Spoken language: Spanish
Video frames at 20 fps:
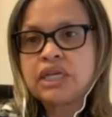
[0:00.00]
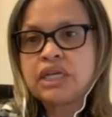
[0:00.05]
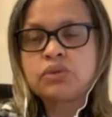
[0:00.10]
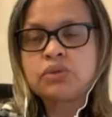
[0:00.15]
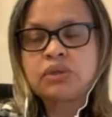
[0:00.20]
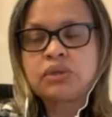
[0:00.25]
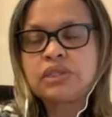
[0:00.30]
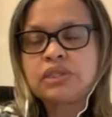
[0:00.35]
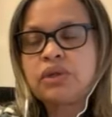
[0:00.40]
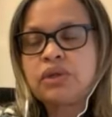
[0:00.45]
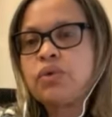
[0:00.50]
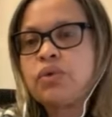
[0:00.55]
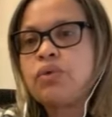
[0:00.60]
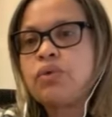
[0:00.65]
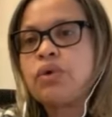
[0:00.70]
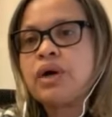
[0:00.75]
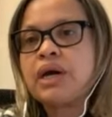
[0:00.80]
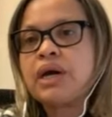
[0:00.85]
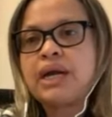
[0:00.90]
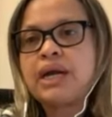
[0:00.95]
Eso ha sido
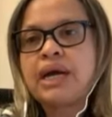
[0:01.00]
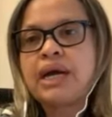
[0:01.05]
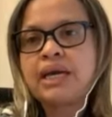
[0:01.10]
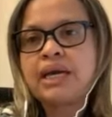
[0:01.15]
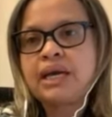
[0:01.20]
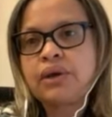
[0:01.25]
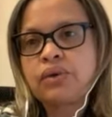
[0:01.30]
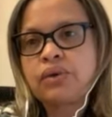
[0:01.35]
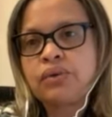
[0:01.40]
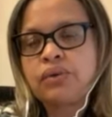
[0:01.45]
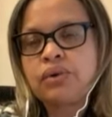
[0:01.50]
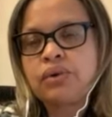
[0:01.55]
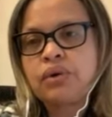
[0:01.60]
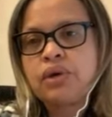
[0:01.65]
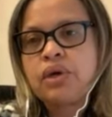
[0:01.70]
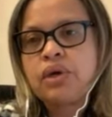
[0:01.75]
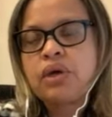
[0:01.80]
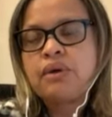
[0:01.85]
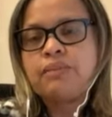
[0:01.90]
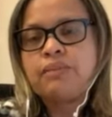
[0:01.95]
un gran error,
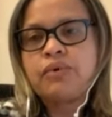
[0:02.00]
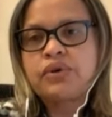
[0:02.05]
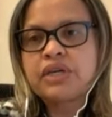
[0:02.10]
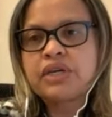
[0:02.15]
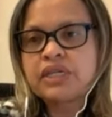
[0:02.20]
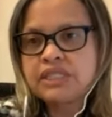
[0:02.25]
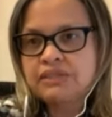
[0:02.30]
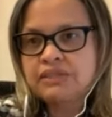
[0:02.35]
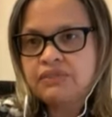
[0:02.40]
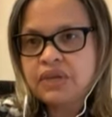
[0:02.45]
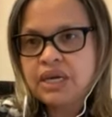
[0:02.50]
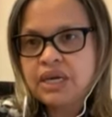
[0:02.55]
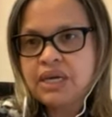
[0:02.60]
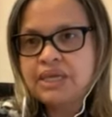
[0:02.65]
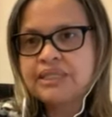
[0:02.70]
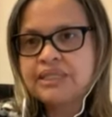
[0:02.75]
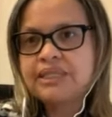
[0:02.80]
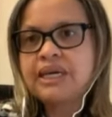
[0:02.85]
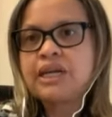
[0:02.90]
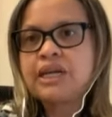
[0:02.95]
porque si bien
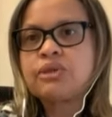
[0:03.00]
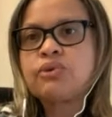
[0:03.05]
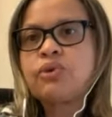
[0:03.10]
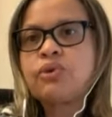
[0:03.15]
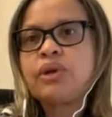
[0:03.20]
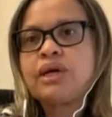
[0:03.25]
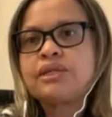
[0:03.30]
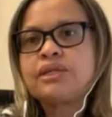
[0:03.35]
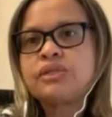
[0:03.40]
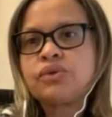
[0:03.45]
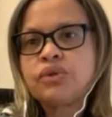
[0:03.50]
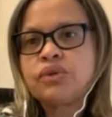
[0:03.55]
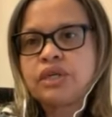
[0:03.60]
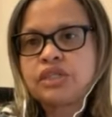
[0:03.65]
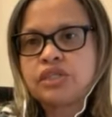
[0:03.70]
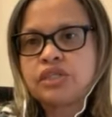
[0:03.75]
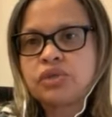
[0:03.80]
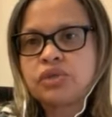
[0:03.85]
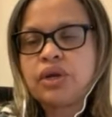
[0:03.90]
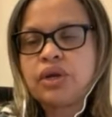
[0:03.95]
es cierto, las
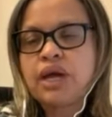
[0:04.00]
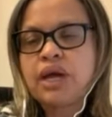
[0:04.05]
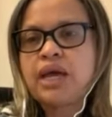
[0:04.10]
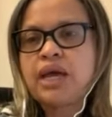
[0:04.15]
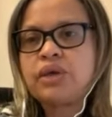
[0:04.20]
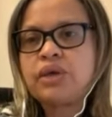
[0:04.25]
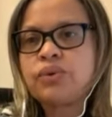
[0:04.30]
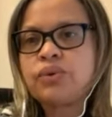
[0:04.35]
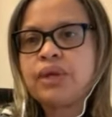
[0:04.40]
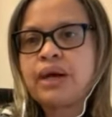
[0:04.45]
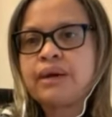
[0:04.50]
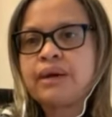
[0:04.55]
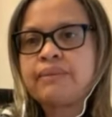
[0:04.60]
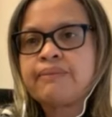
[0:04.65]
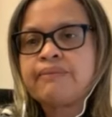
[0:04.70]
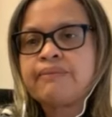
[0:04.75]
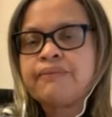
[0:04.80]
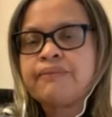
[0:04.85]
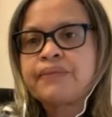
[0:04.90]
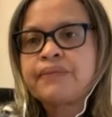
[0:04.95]
donaciones ayudan,
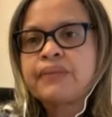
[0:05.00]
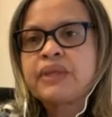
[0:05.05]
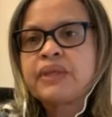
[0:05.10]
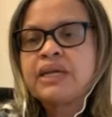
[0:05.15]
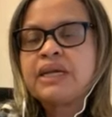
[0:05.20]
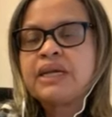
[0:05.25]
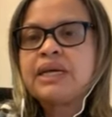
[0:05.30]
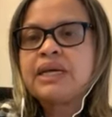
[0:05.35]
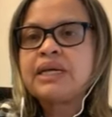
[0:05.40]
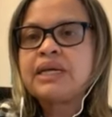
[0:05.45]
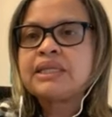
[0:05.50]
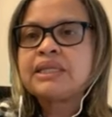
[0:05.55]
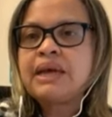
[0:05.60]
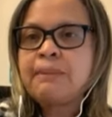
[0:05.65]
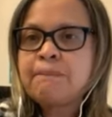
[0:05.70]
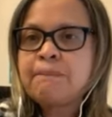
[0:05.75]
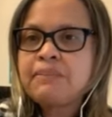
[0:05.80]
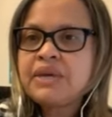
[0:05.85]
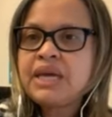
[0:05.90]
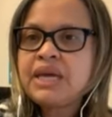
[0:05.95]

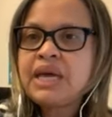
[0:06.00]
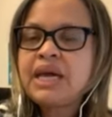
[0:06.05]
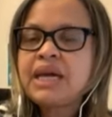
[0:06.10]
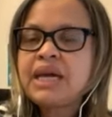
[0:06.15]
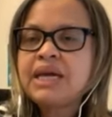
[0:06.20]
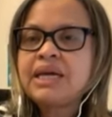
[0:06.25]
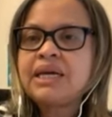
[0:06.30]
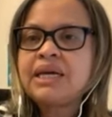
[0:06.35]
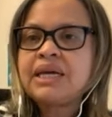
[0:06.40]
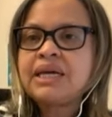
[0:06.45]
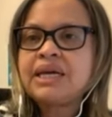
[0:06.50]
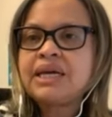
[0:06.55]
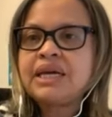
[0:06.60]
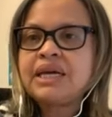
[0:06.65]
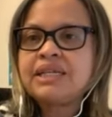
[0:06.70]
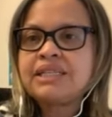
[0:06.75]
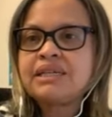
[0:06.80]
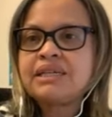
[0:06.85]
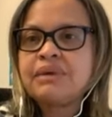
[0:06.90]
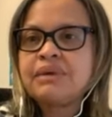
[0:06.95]
también
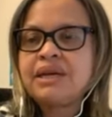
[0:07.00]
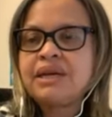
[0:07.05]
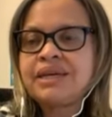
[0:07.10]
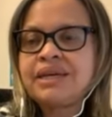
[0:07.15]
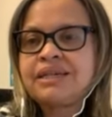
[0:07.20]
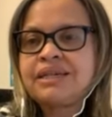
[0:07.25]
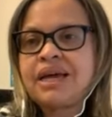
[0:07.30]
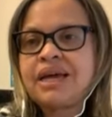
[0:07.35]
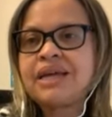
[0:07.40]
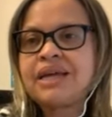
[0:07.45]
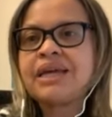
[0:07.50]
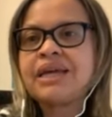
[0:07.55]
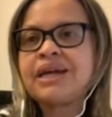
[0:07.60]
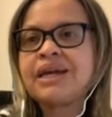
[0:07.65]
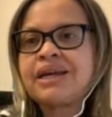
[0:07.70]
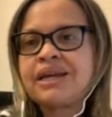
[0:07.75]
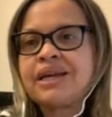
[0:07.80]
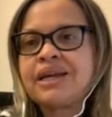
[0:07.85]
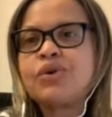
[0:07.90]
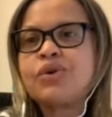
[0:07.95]
es, eh, hay que
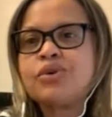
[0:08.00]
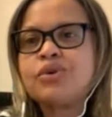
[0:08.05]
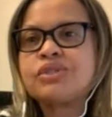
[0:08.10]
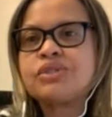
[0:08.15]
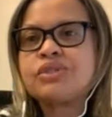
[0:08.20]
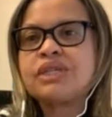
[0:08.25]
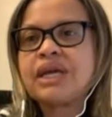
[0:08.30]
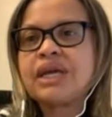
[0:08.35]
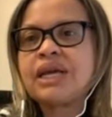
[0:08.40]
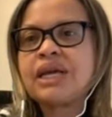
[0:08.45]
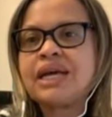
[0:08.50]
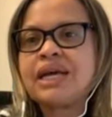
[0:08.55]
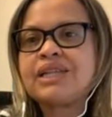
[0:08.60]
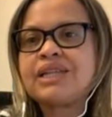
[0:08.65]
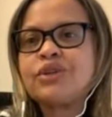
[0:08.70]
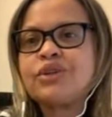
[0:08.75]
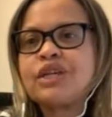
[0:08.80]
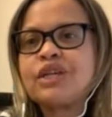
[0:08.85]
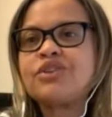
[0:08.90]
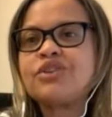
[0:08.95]
reconocer que las
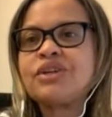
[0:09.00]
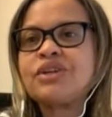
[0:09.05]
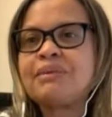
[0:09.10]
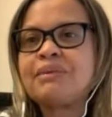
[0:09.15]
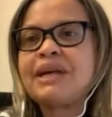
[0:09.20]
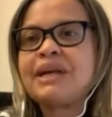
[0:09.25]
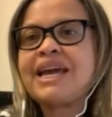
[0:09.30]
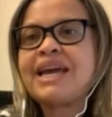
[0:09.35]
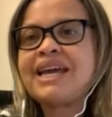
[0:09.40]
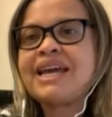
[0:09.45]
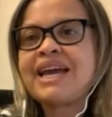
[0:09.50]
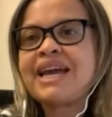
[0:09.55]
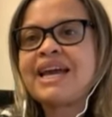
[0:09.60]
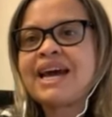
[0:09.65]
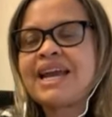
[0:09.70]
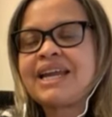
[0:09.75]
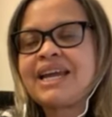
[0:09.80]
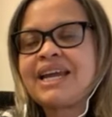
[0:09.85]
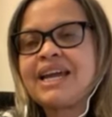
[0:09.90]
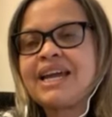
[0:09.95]
donaciones van a
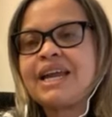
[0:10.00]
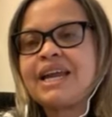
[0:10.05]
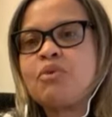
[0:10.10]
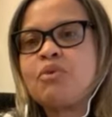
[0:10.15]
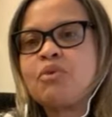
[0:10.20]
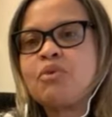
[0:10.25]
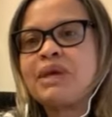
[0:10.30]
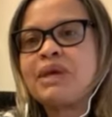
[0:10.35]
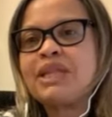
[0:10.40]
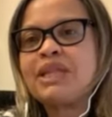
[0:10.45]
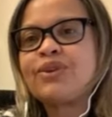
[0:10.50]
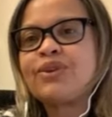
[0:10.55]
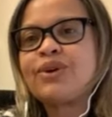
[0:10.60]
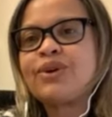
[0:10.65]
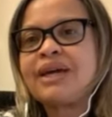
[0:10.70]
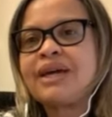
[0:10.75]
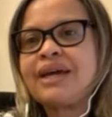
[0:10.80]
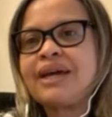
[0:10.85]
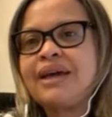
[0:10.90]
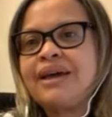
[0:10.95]
llegar en el momento
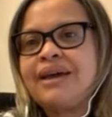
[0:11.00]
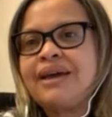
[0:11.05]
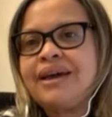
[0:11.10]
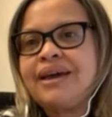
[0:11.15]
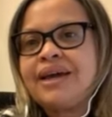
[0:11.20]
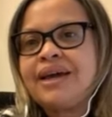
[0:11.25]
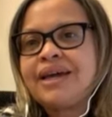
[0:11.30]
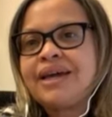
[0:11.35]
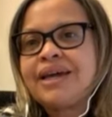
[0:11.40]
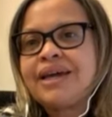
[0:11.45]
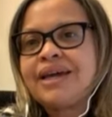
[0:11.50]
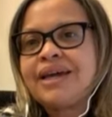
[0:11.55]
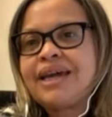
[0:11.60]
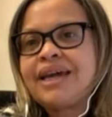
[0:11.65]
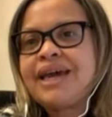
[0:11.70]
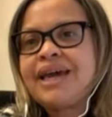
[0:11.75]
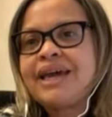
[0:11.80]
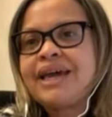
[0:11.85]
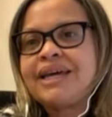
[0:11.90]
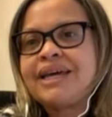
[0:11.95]
que,
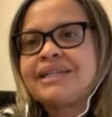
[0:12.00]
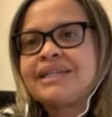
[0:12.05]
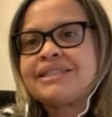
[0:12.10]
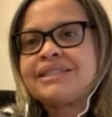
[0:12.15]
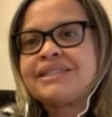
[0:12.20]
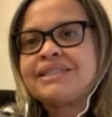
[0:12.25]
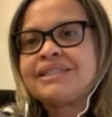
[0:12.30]
que,